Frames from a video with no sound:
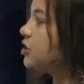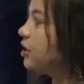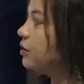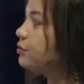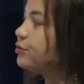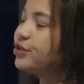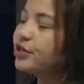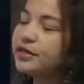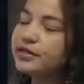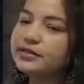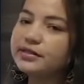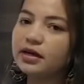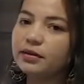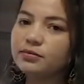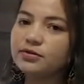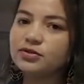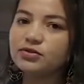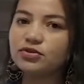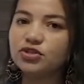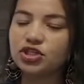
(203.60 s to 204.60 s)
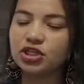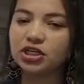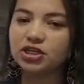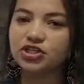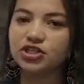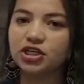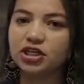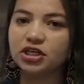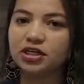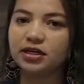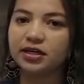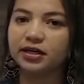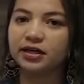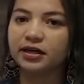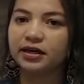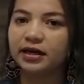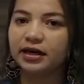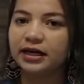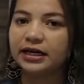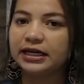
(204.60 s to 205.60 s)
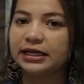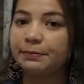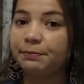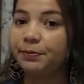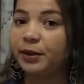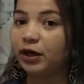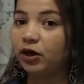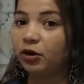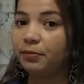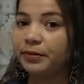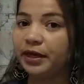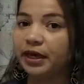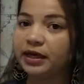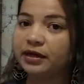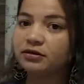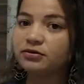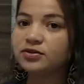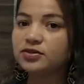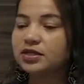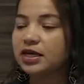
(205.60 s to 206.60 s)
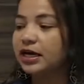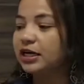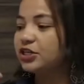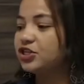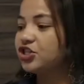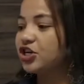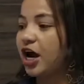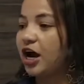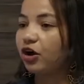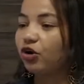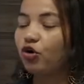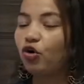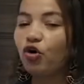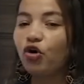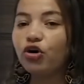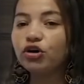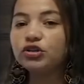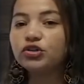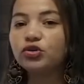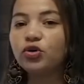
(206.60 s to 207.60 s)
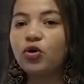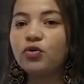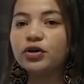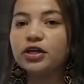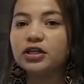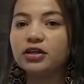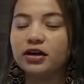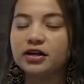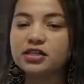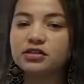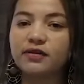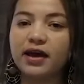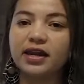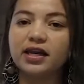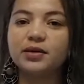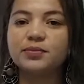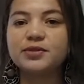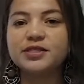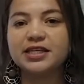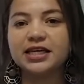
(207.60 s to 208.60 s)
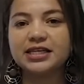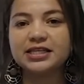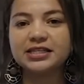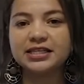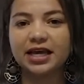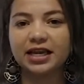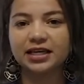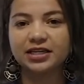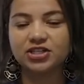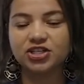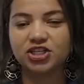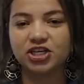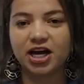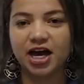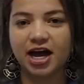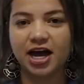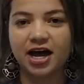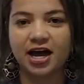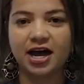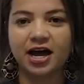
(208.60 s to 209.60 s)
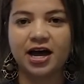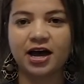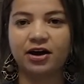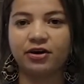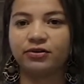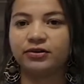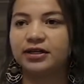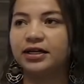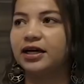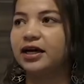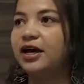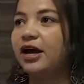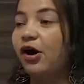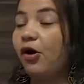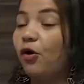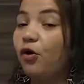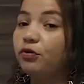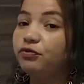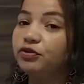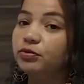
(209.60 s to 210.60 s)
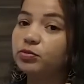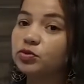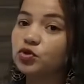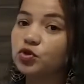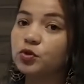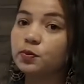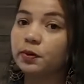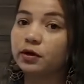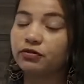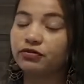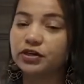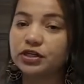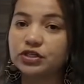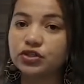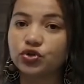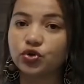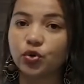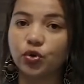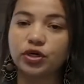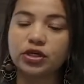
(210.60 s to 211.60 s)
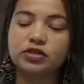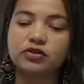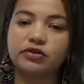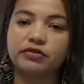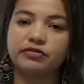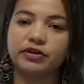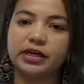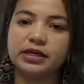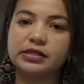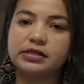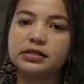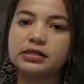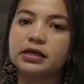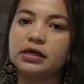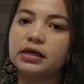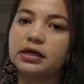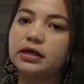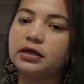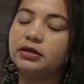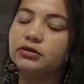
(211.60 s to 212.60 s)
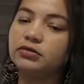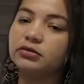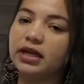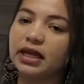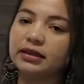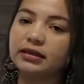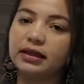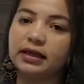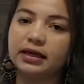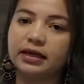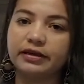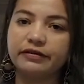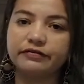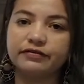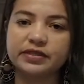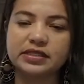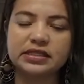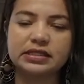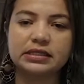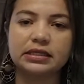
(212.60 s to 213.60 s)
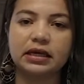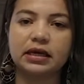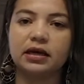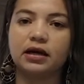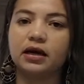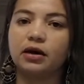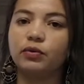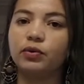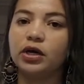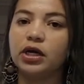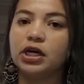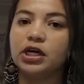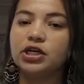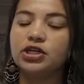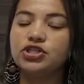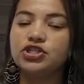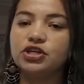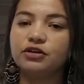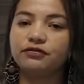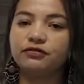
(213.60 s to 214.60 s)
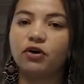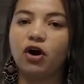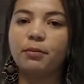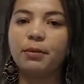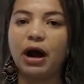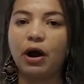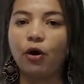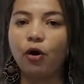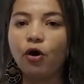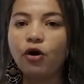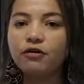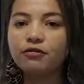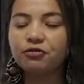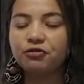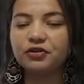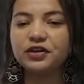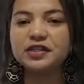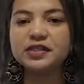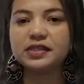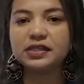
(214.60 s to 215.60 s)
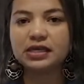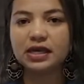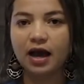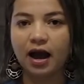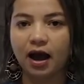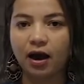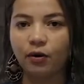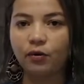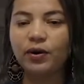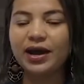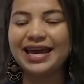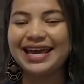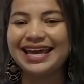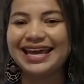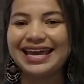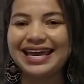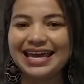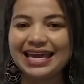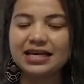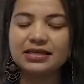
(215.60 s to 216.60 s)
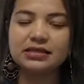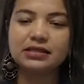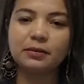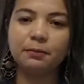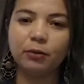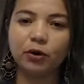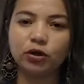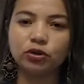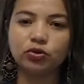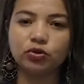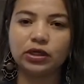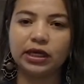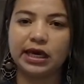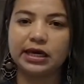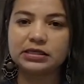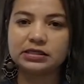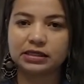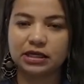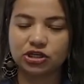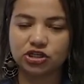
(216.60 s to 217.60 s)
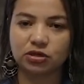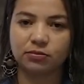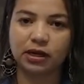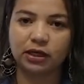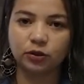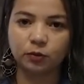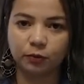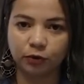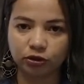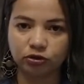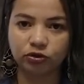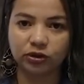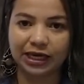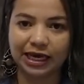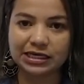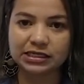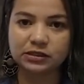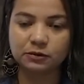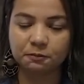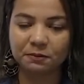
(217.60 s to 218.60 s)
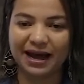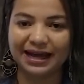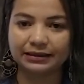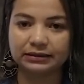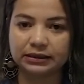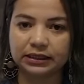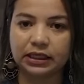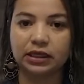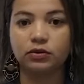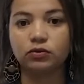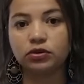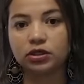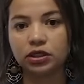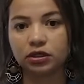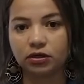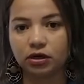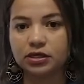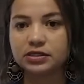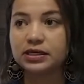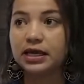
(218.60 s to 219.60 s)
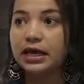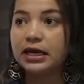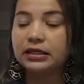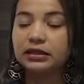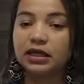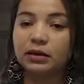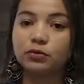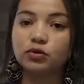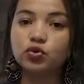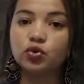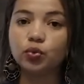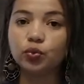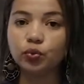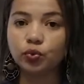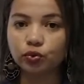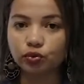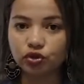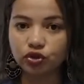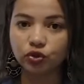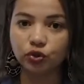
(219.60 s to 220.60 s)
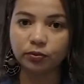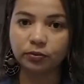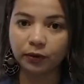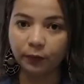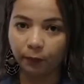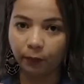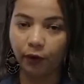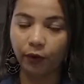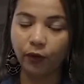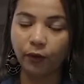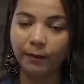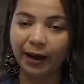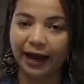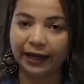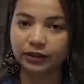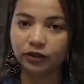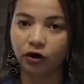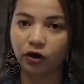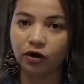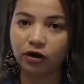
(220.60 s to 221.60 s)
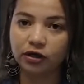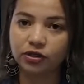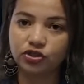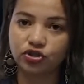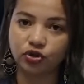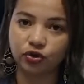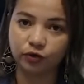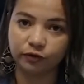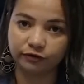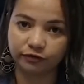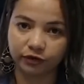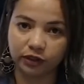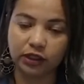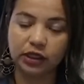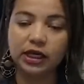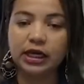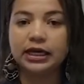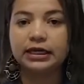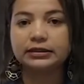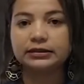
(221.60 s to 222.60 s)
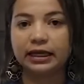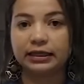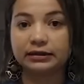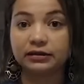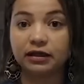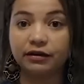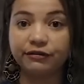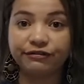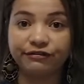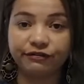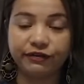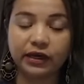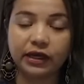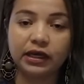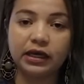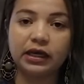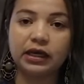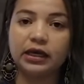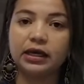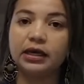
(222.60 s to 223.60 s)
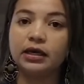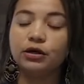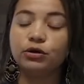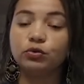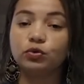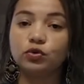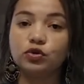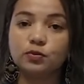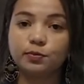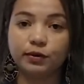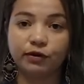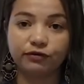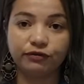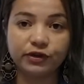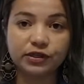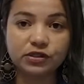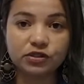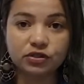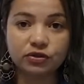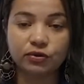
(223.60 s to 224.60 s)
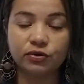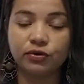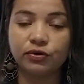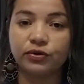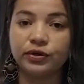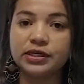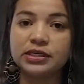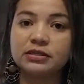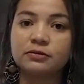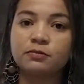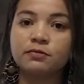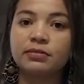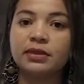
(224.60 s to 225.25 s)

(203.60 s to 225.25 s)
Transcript: não utilizamos no dia a dia. Pelo menos de acordo com o que nós falamos em sala de aula, ouvimos os professores conversando, na televisão, de forma oficial, esse português, que é chamado português padrão, que nós temos um costume um pouco maior de ouvir na TV, dos professores,